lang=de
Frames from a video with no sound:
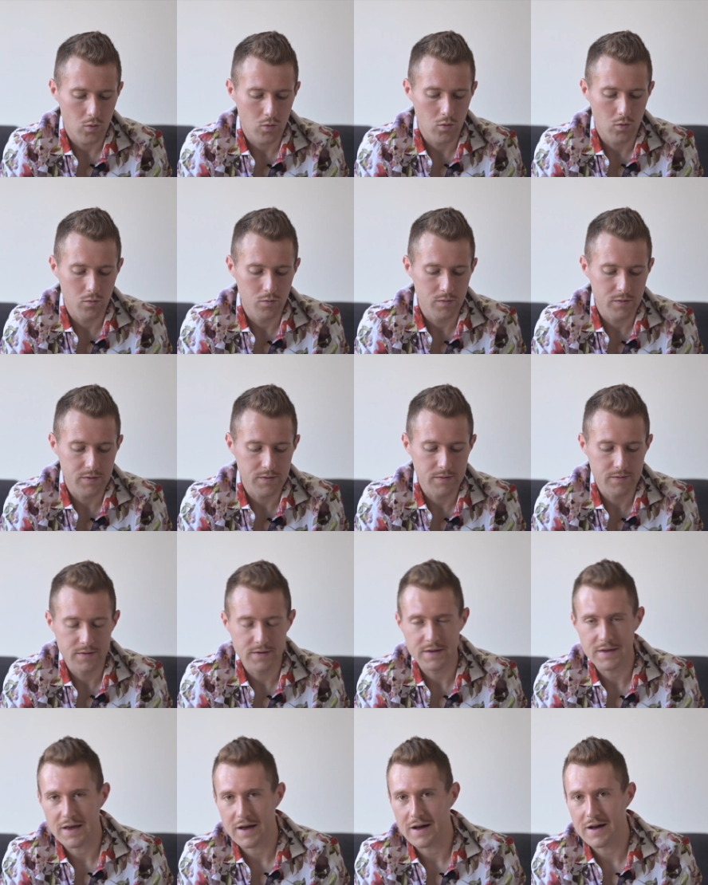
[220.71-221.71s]

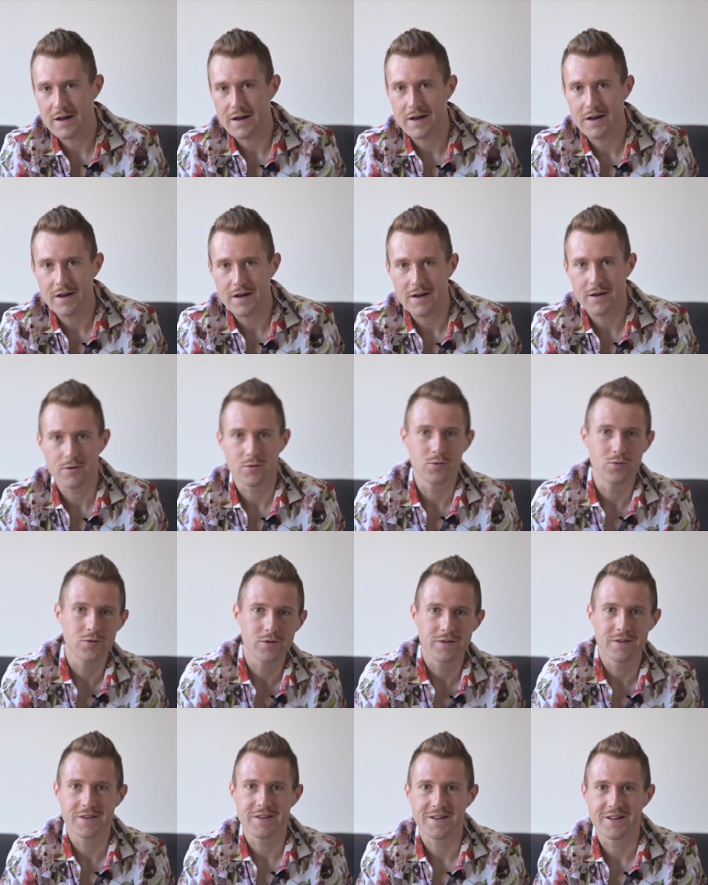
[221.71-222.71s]
Und ja,
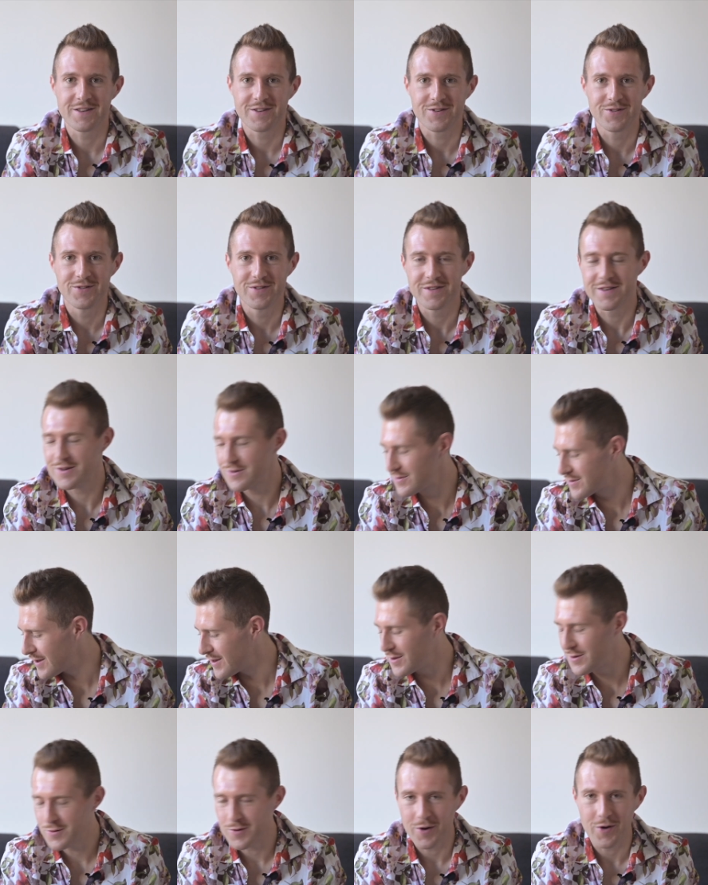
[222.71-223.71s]
gut, nicht ganz günstig, gut, der
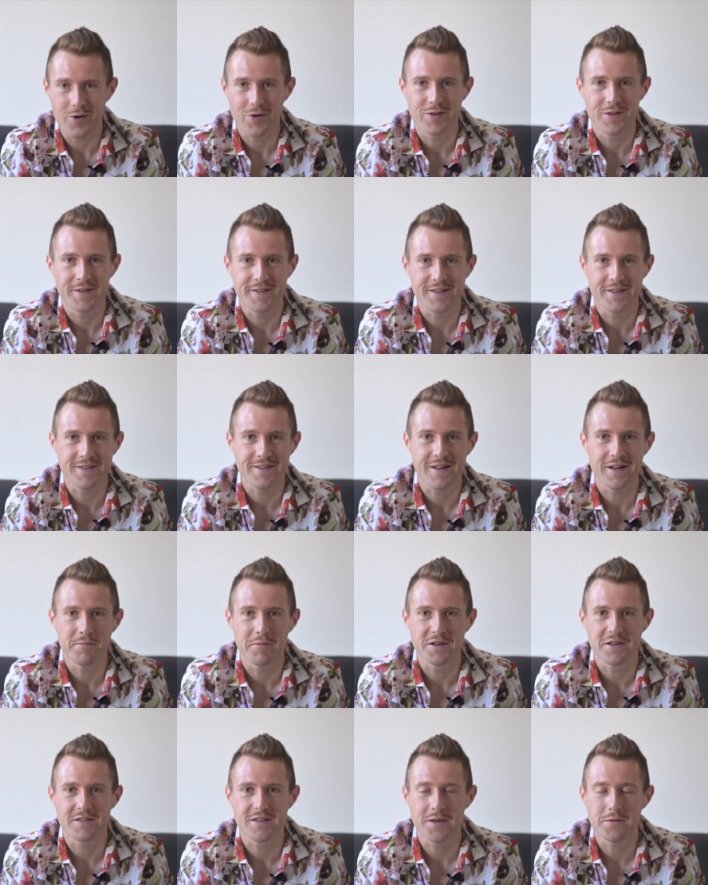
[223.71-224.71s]
Nio auch nicht. Das ist halt
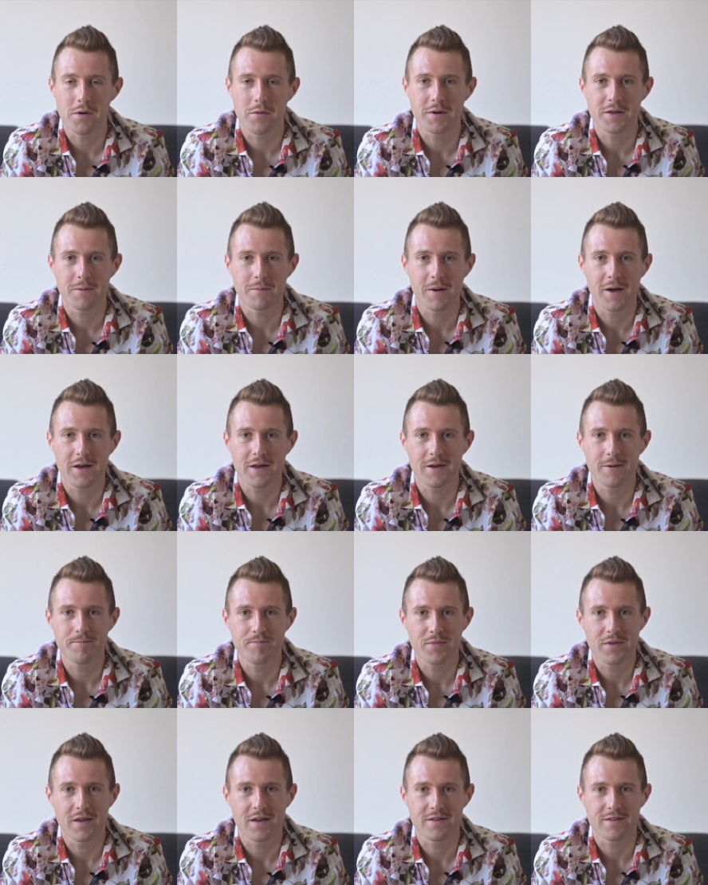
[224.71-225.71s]
mal das Thema bei der Marke.
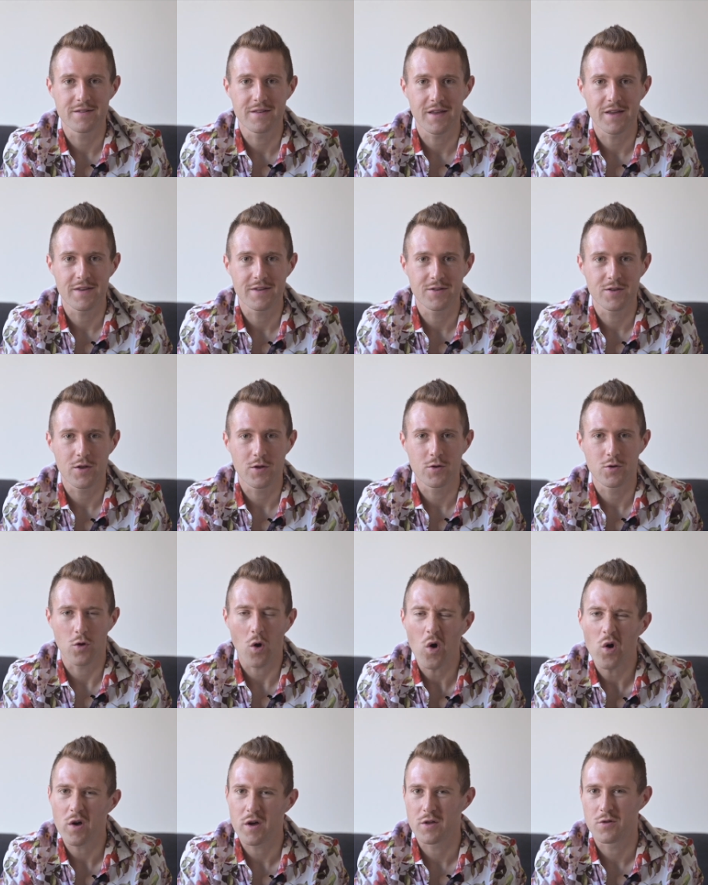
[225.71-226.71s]
Das sind echt
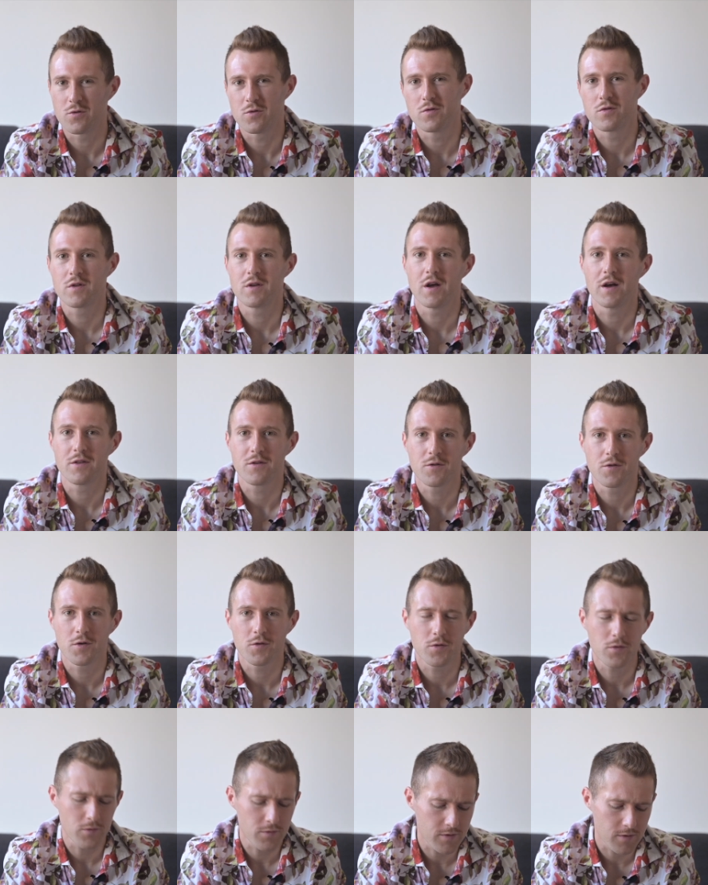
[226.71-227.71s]
teure Düfte. Also für
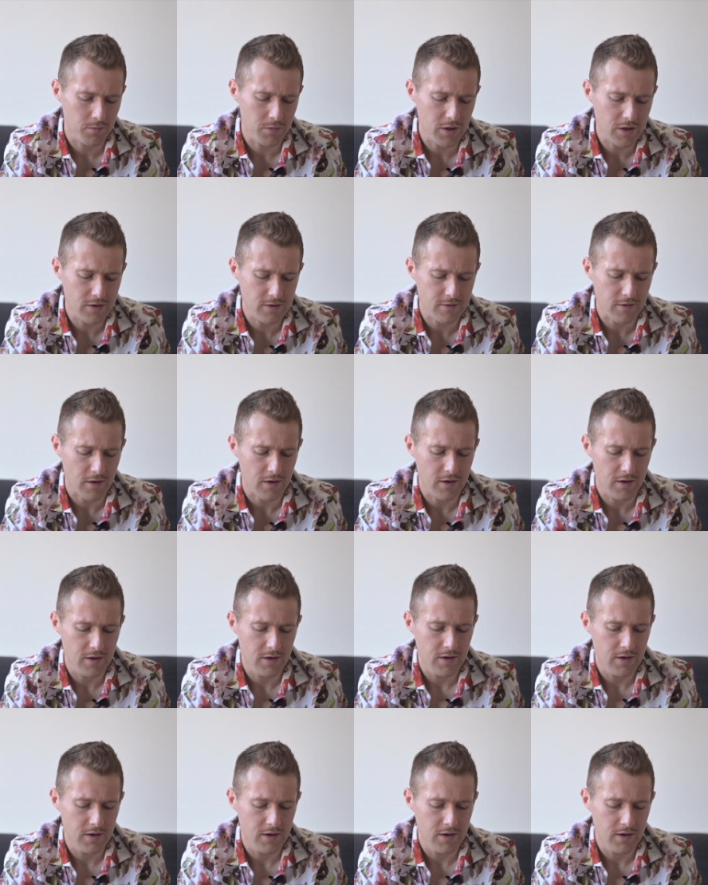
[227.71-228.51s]
50 Milliliter